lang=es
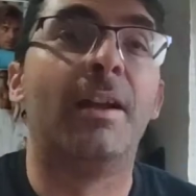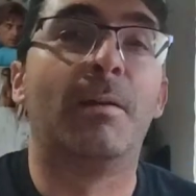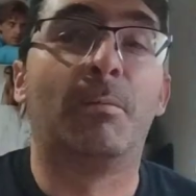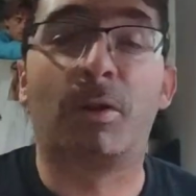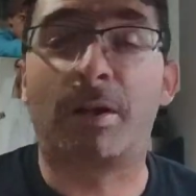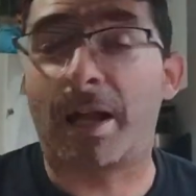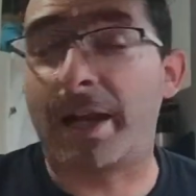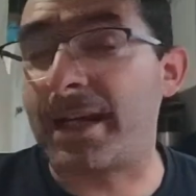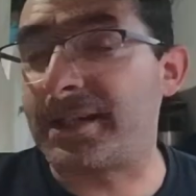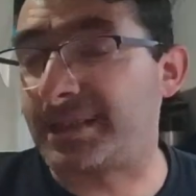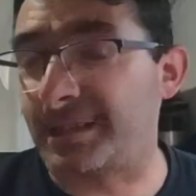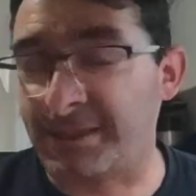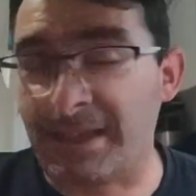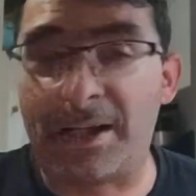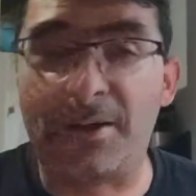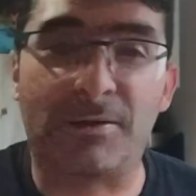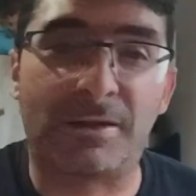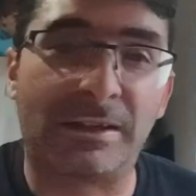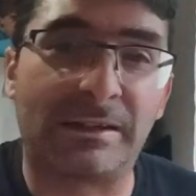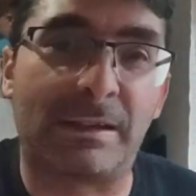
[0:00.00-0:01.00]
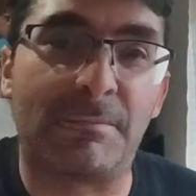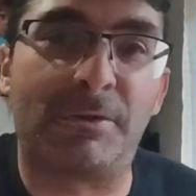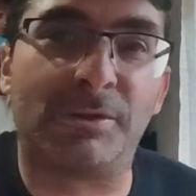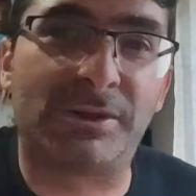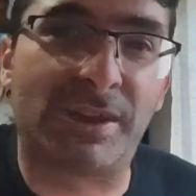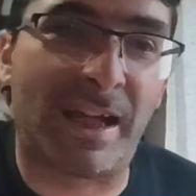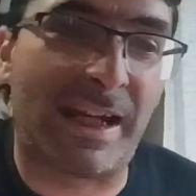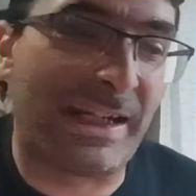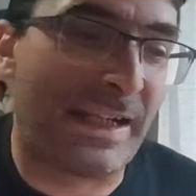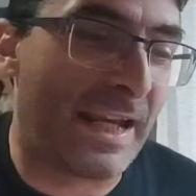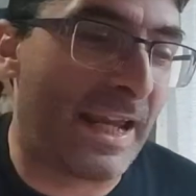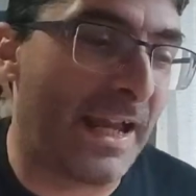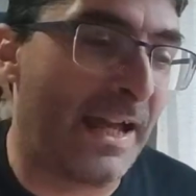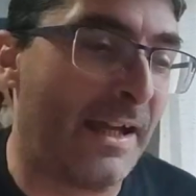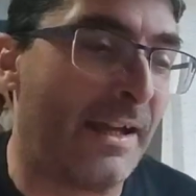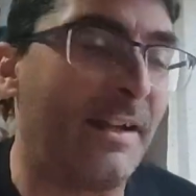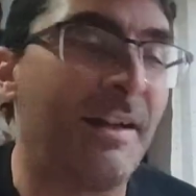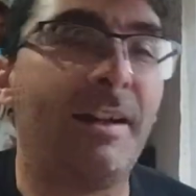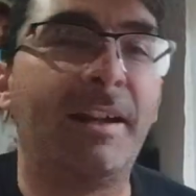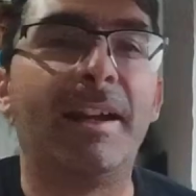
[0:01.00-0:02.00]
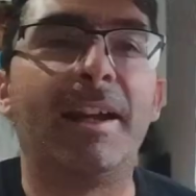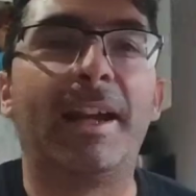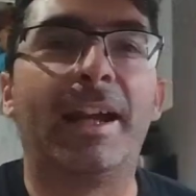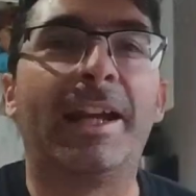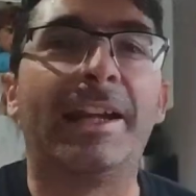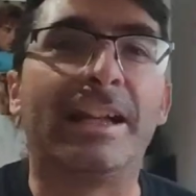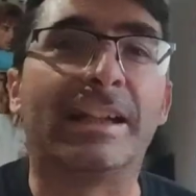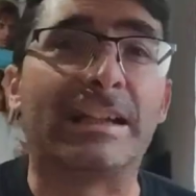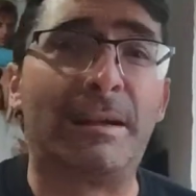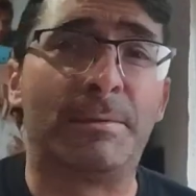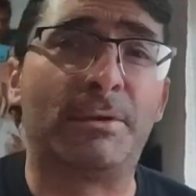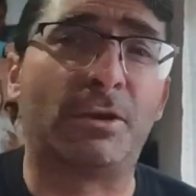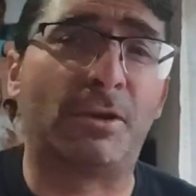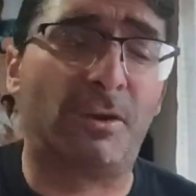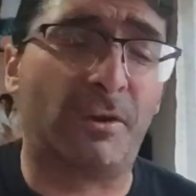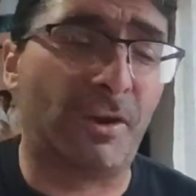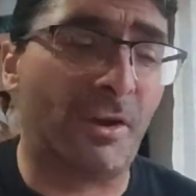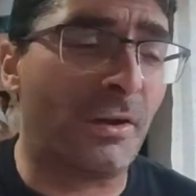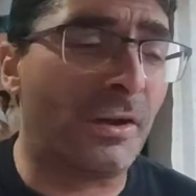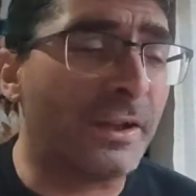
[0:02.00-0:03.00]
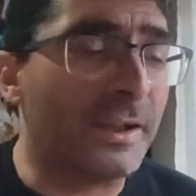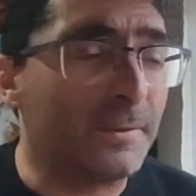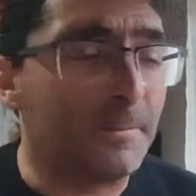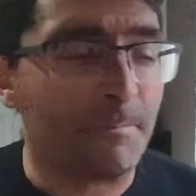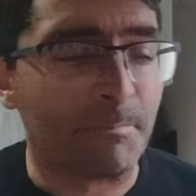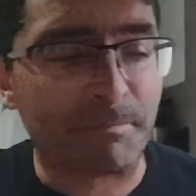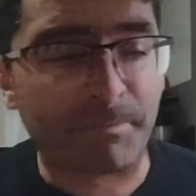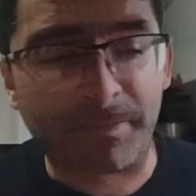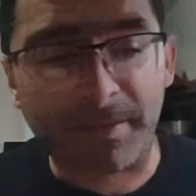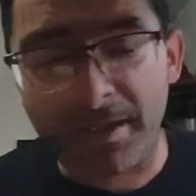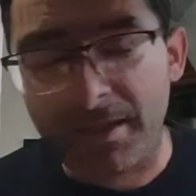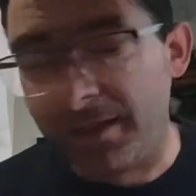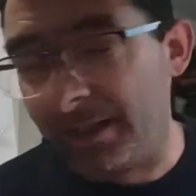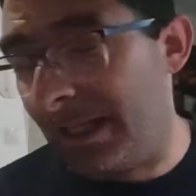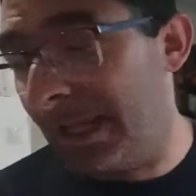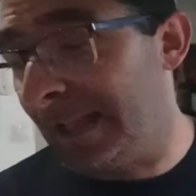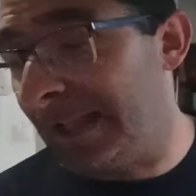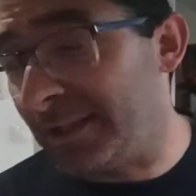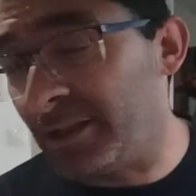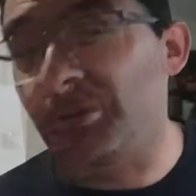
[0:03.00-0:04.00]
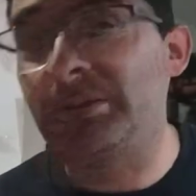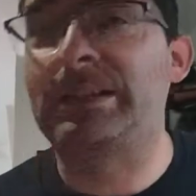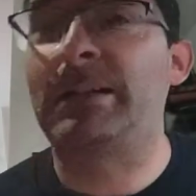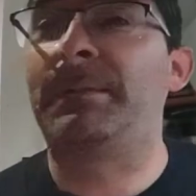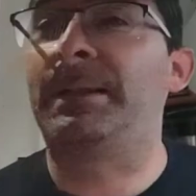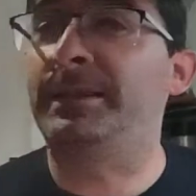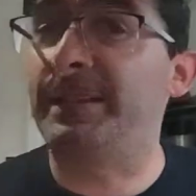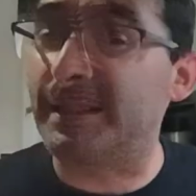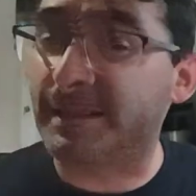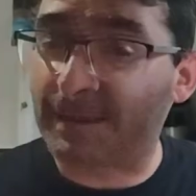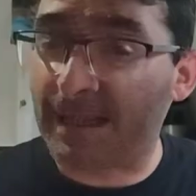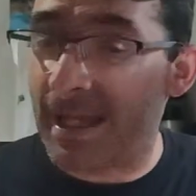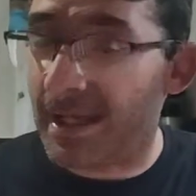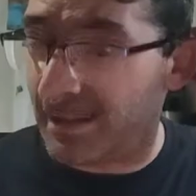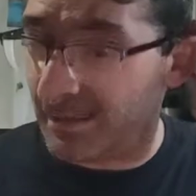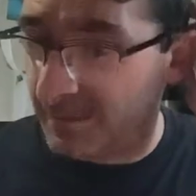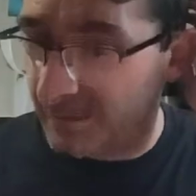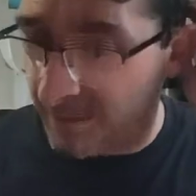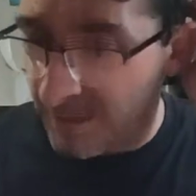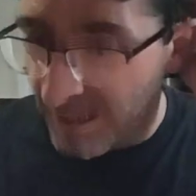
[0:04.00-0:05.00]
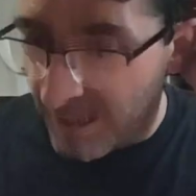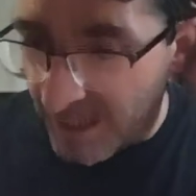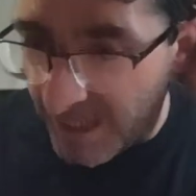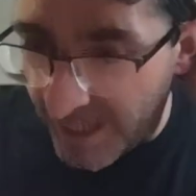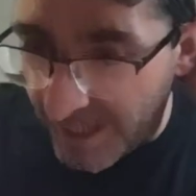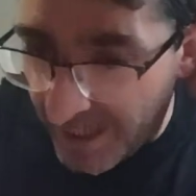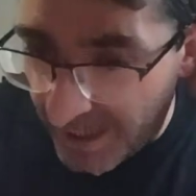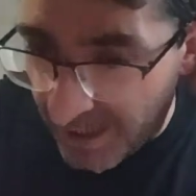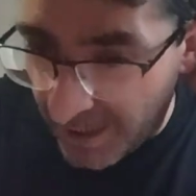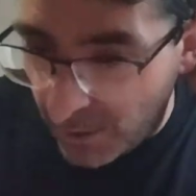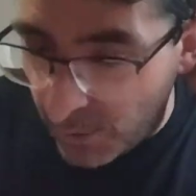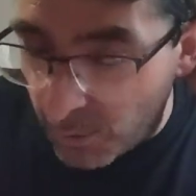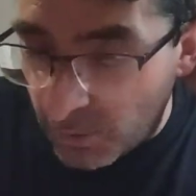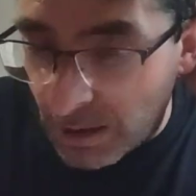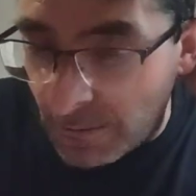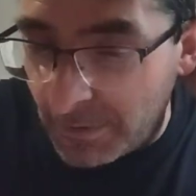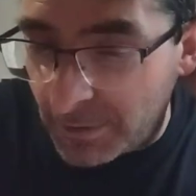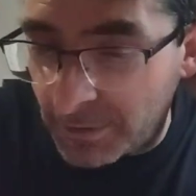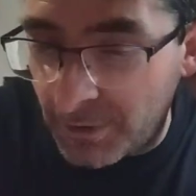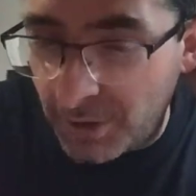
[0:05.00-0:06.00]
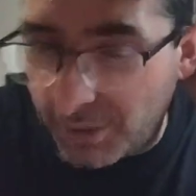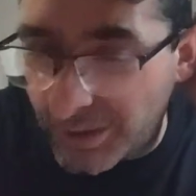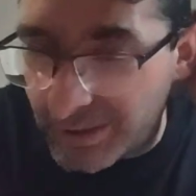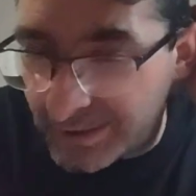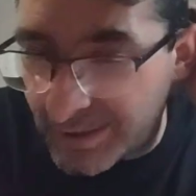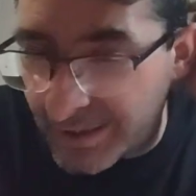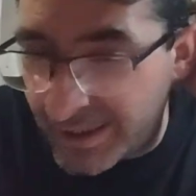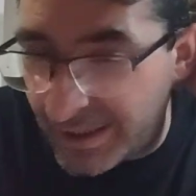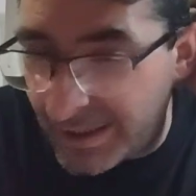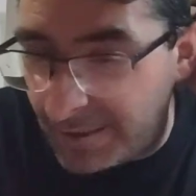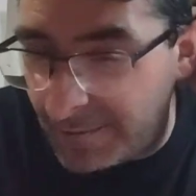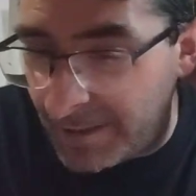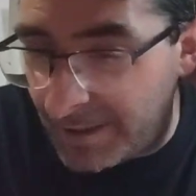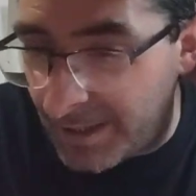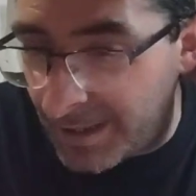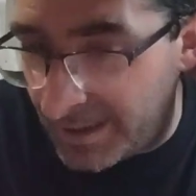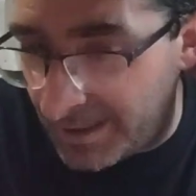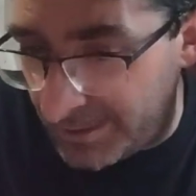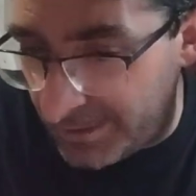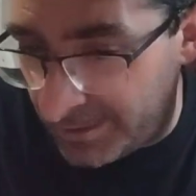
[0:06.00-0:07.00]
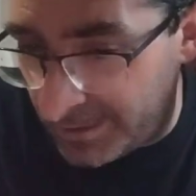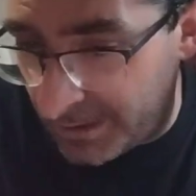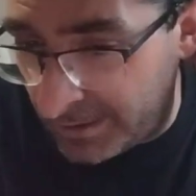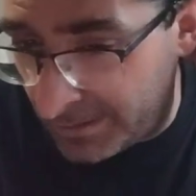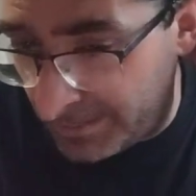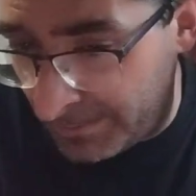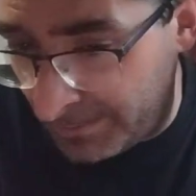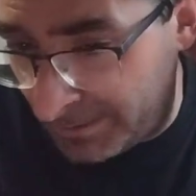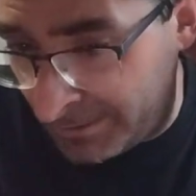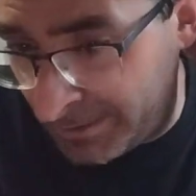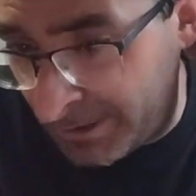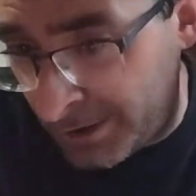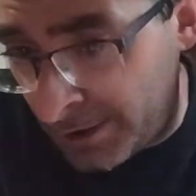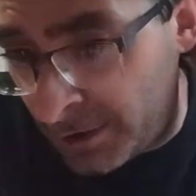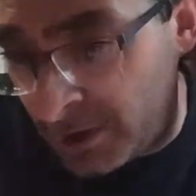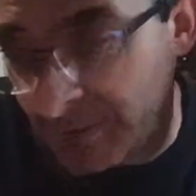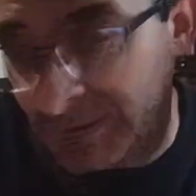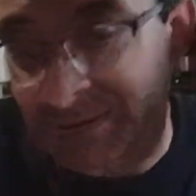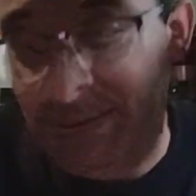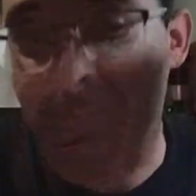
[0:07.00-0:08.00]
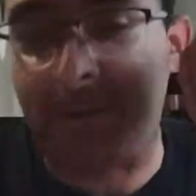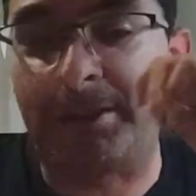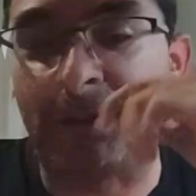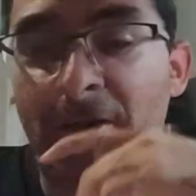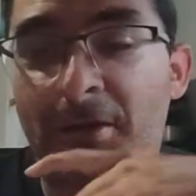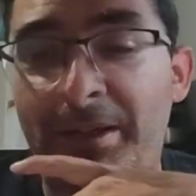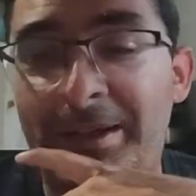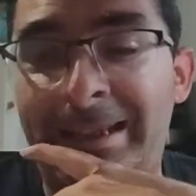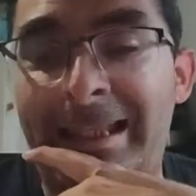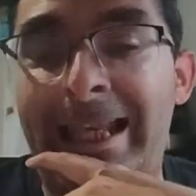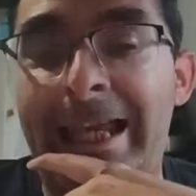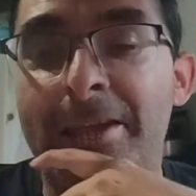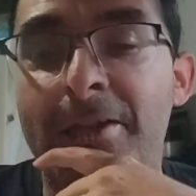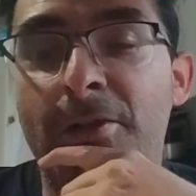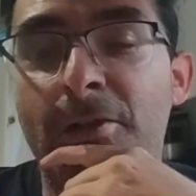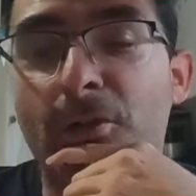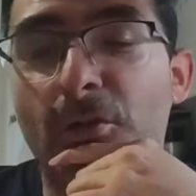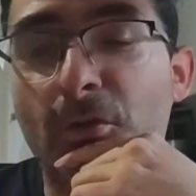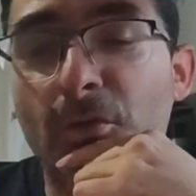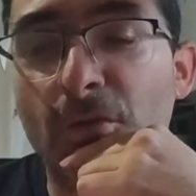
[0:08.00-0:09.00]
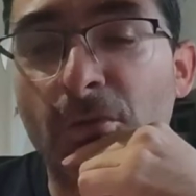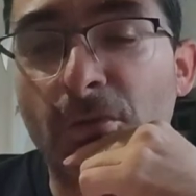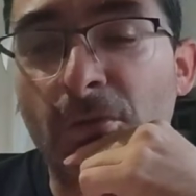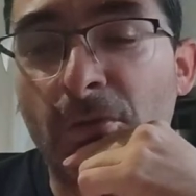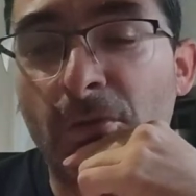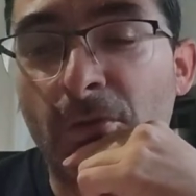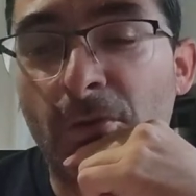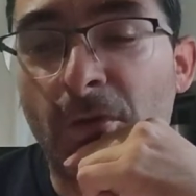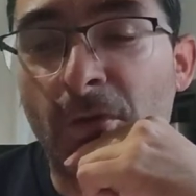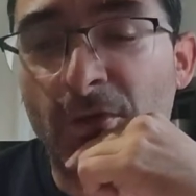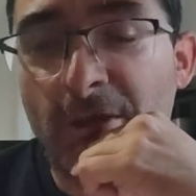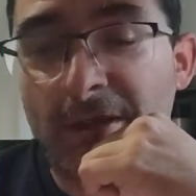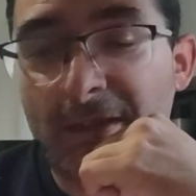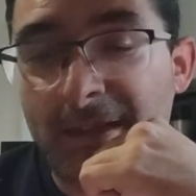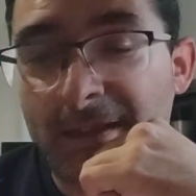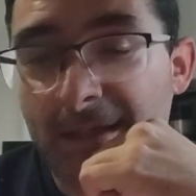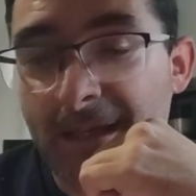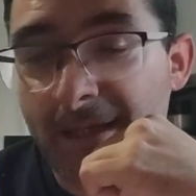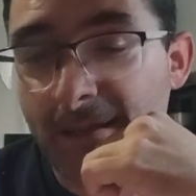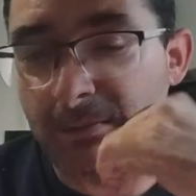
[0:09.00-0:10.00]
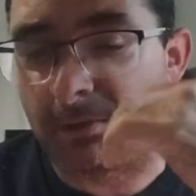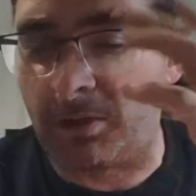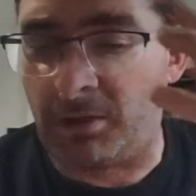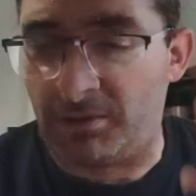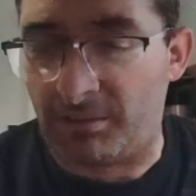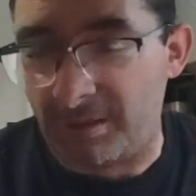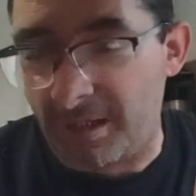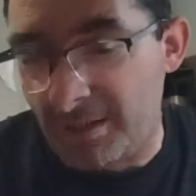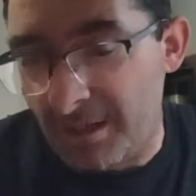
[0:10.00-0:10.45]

Bueno, ahora sí, ya nos sentamos ya en, la, en el capítulo de hoy, la ley de contrabandista, eh, un capítulo que se emitió, se emitió en el año 86, bueno,